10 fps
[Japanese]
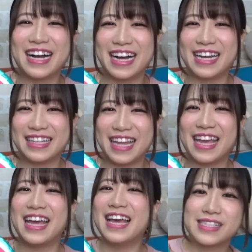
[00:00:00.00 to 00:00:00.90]
え
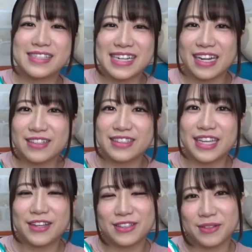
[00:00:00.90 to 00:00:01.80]
て作れるっ
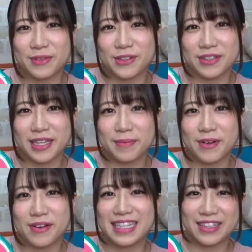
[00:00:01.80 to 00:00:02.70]
ていうのもとって
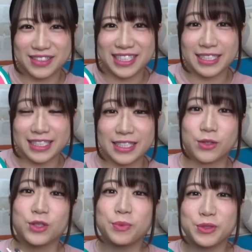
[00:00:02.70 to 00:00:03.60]
も楽しいし
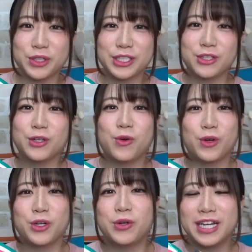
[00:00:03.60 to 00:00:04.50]
子供と一緒にこ
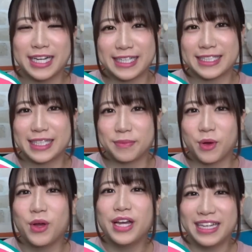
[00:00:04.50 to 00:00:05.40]
こにお絵描きして
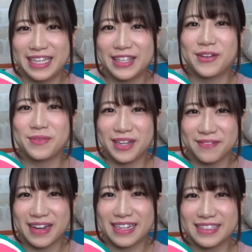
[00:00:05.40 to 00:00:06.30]
もいいと思い
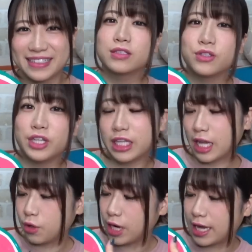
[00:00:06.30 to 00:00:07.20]
ますそれで
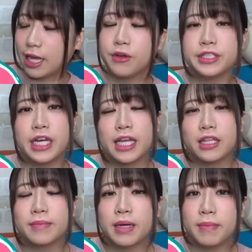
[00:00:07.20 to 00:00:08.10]
ねこれ画用紙貼っ
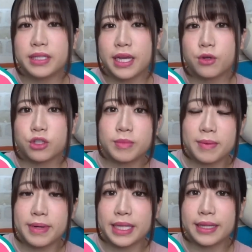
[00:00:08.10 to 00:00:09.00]
たまんまでこのま
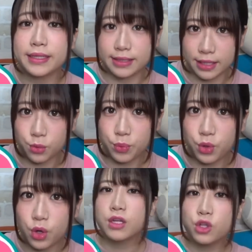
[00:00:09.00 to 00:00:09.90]
んまなんですけど
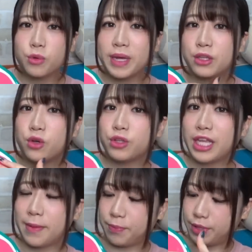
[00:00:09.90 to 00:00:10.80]
も透明の
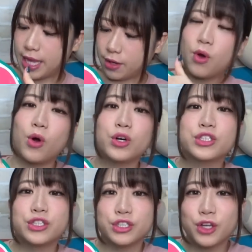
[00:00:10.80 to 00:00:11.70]
テープで保護
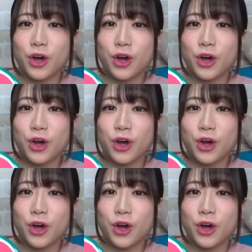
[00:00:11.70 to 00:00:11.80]
すると